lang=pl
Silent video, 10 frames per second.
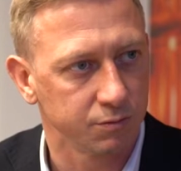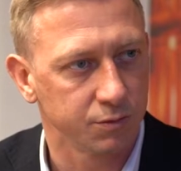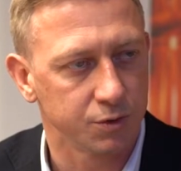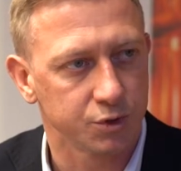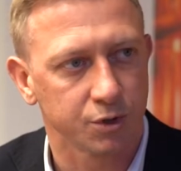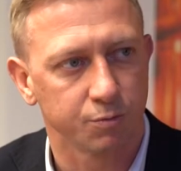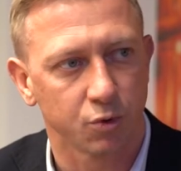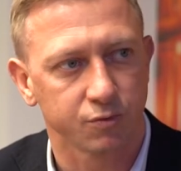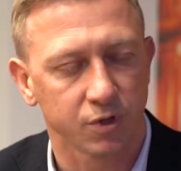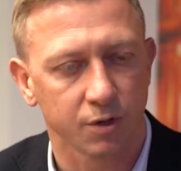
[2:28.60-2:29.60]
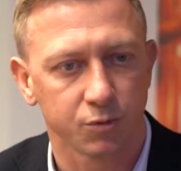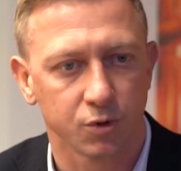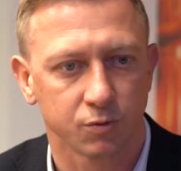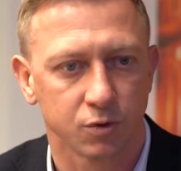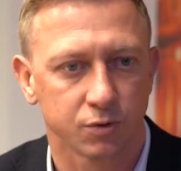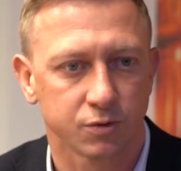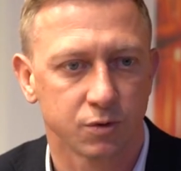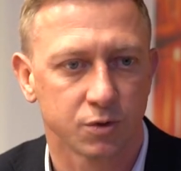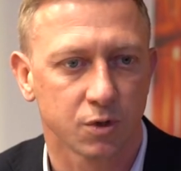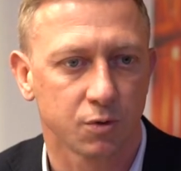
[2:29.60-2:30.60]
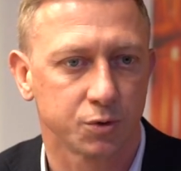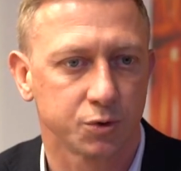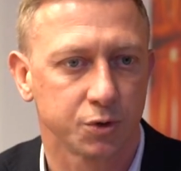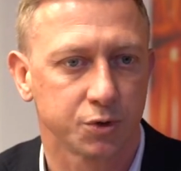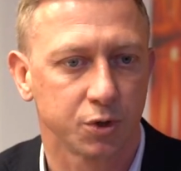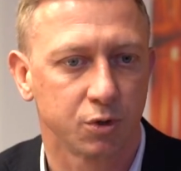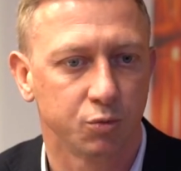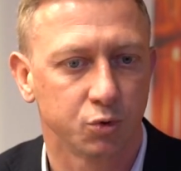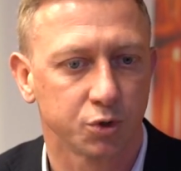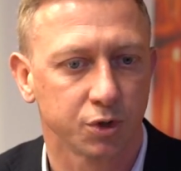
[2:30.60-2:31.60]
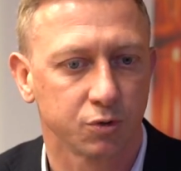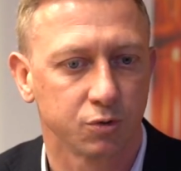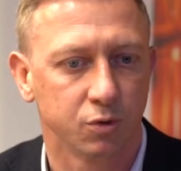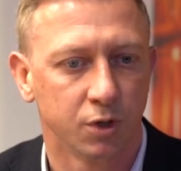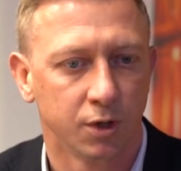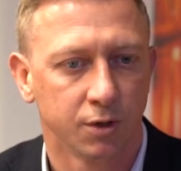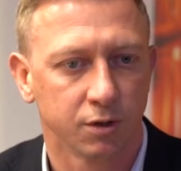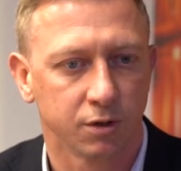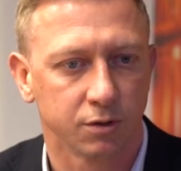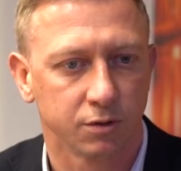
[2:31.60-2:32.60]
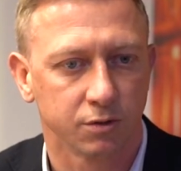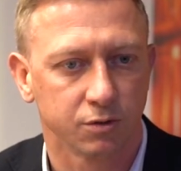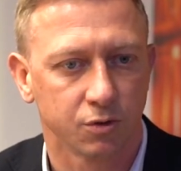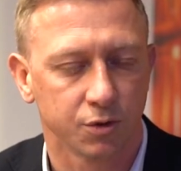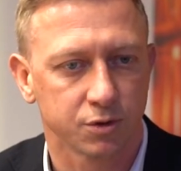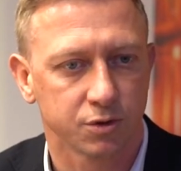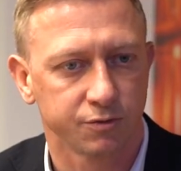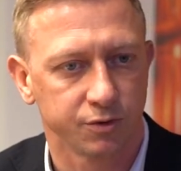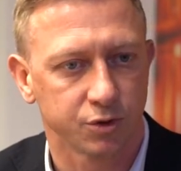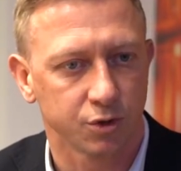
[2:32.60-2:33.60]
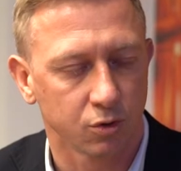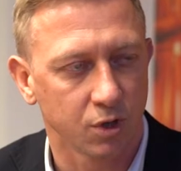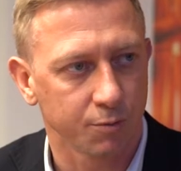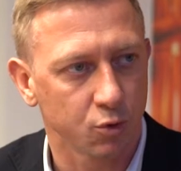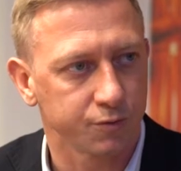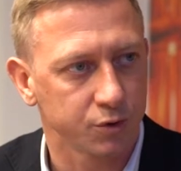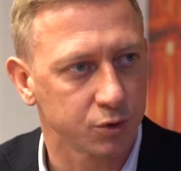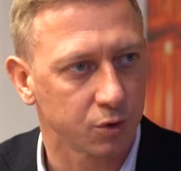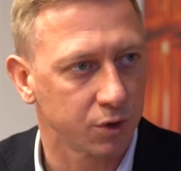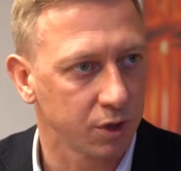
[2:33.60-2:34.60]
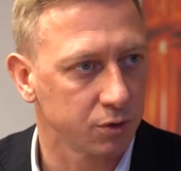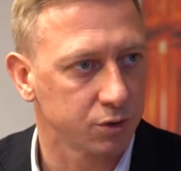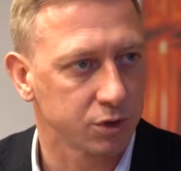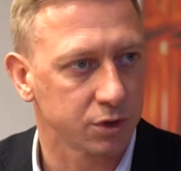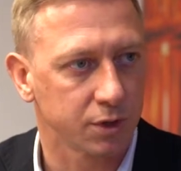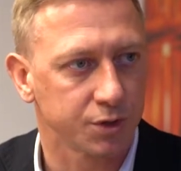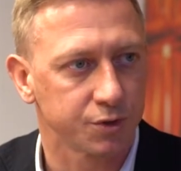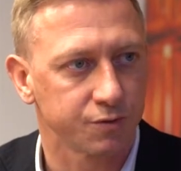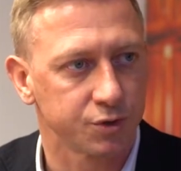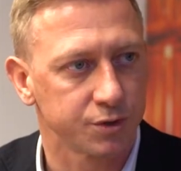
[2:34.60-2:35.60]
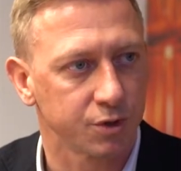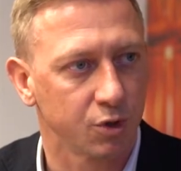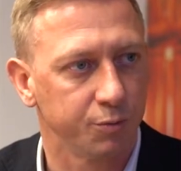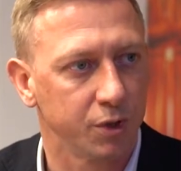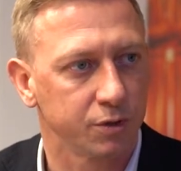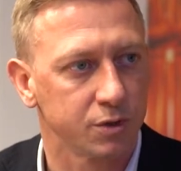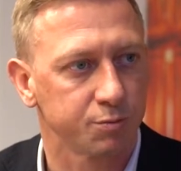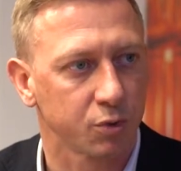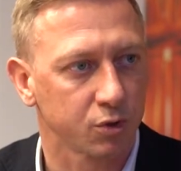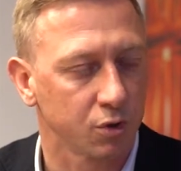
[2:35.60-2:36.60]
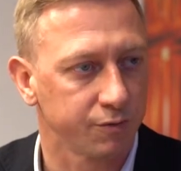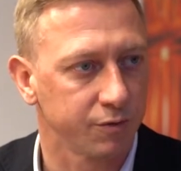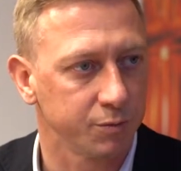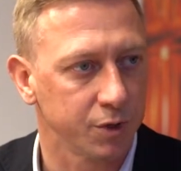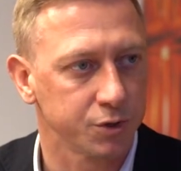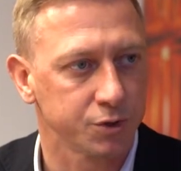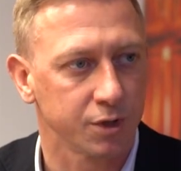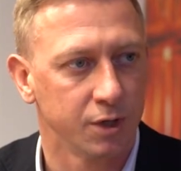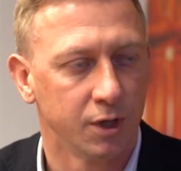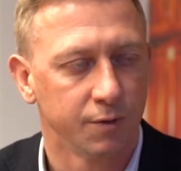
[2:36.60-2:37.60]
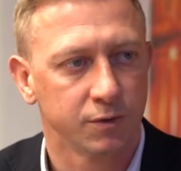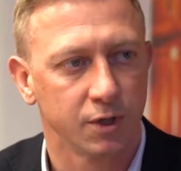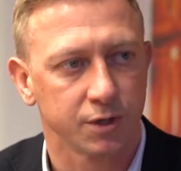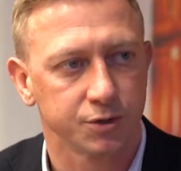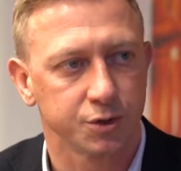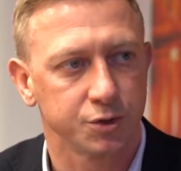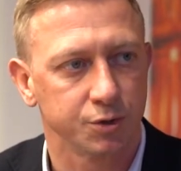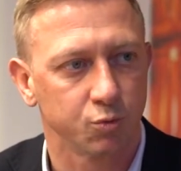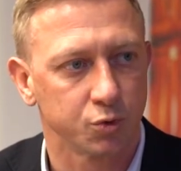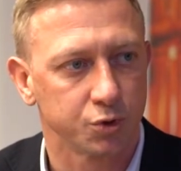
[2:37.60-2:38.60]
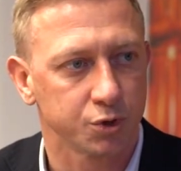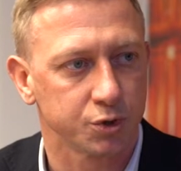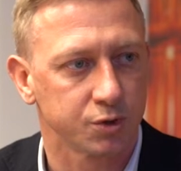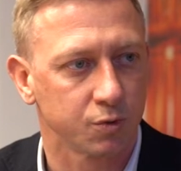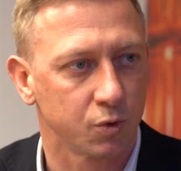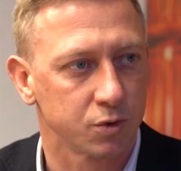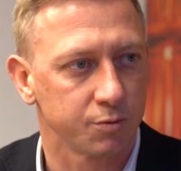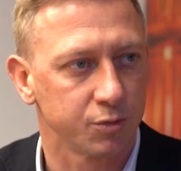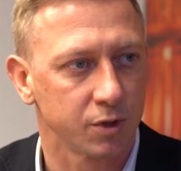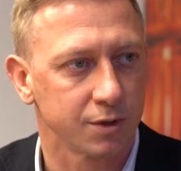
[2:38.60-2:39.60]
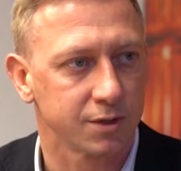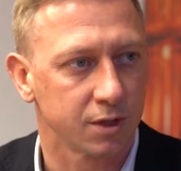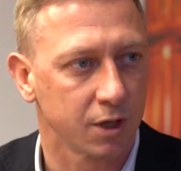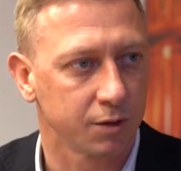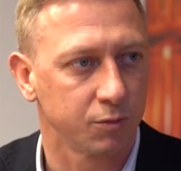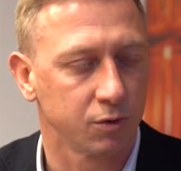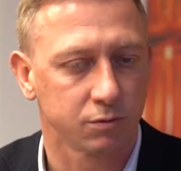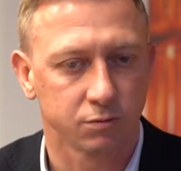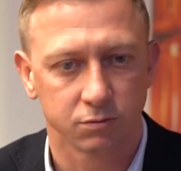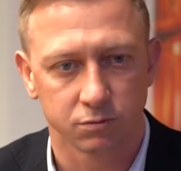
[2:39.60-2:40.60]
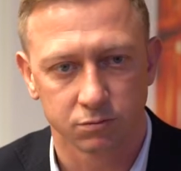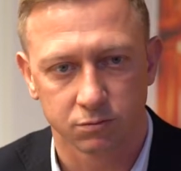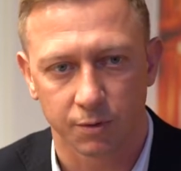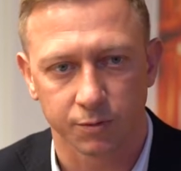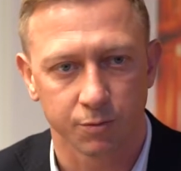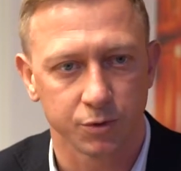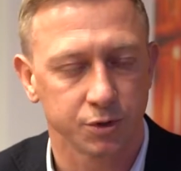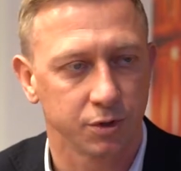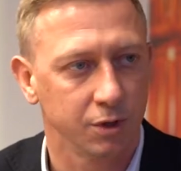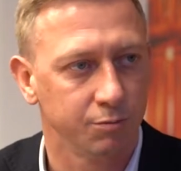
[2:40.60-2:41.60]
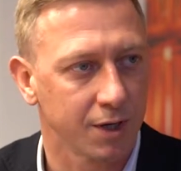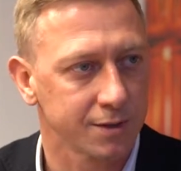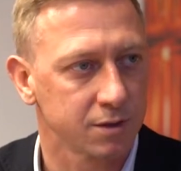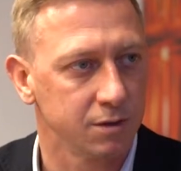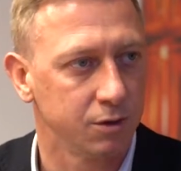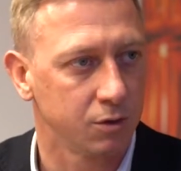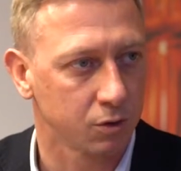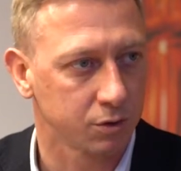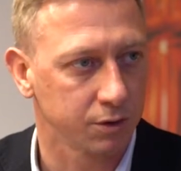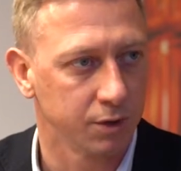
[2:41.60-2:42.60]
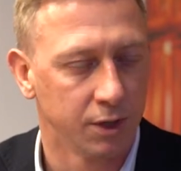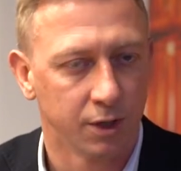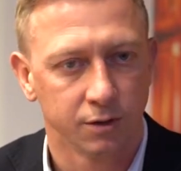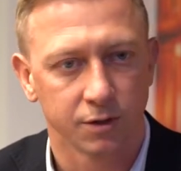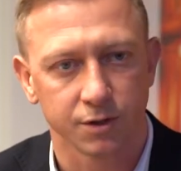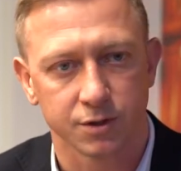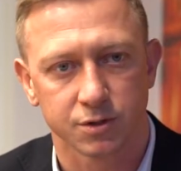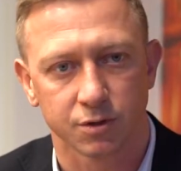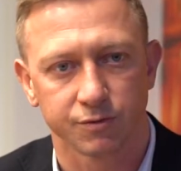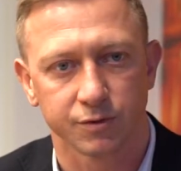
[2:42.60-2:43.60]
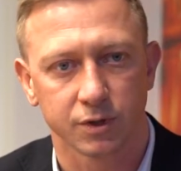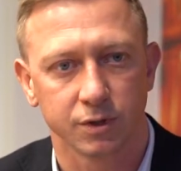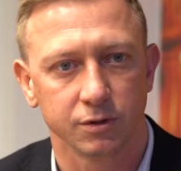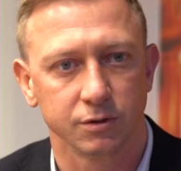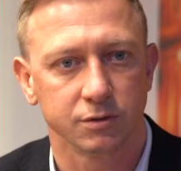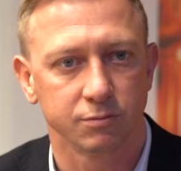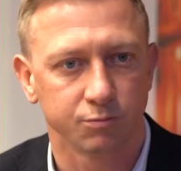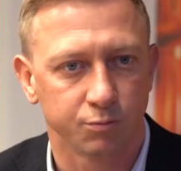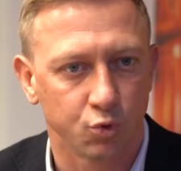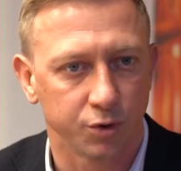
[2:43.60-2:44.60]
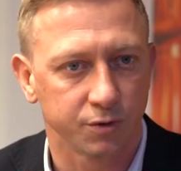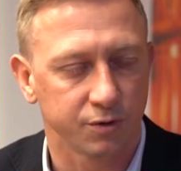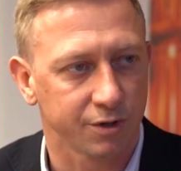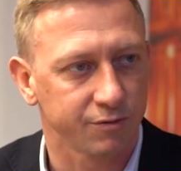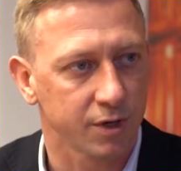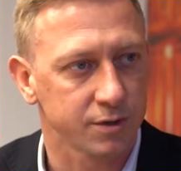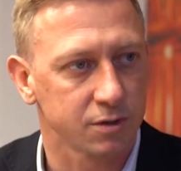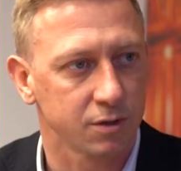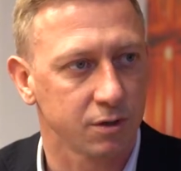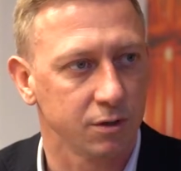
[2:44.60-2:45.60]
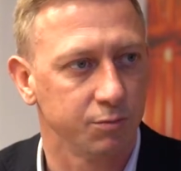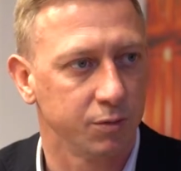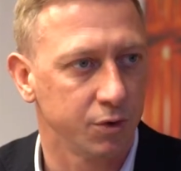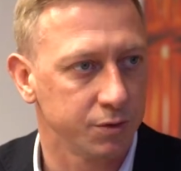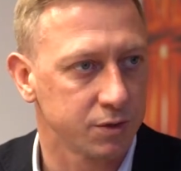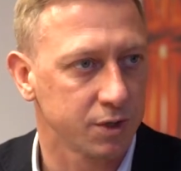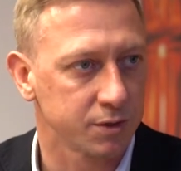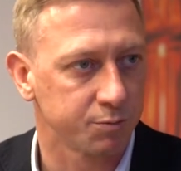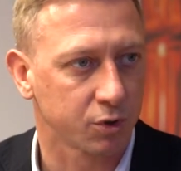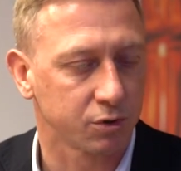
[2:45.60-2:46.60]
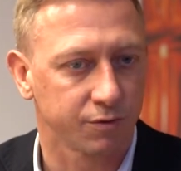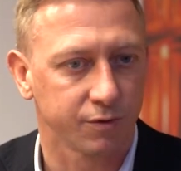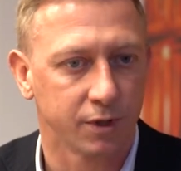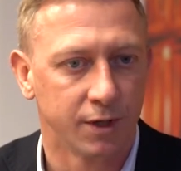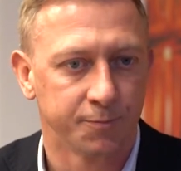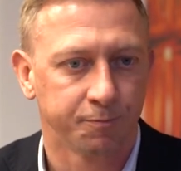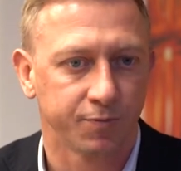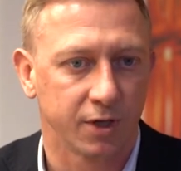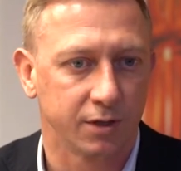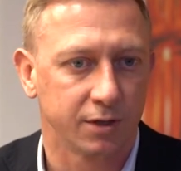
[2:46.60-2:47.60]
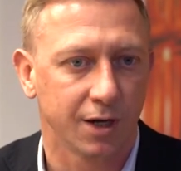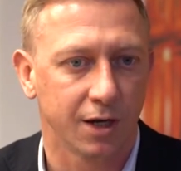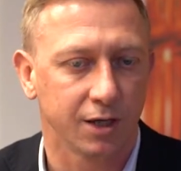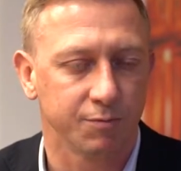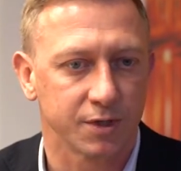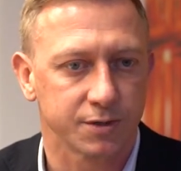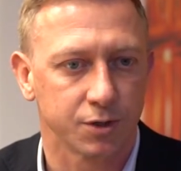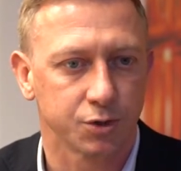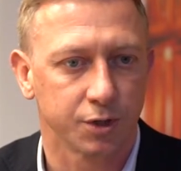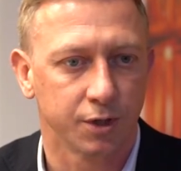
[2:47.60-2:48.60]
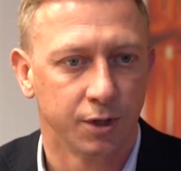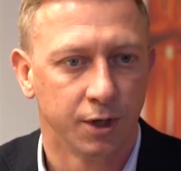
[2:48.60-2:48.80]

jeżeli porównamy ją do, do całości naszego budżetu. E, to jest, jeżeli dodamy również do tego, że nasze wszystkie obiekty sportowe w mieście dla dzieci i młodzieży są udostępniane za darmo, mam na myśli i basen, i korty tenisowe, i płyty trawiaste, i boiska sportowe, e, hale gimnastyczne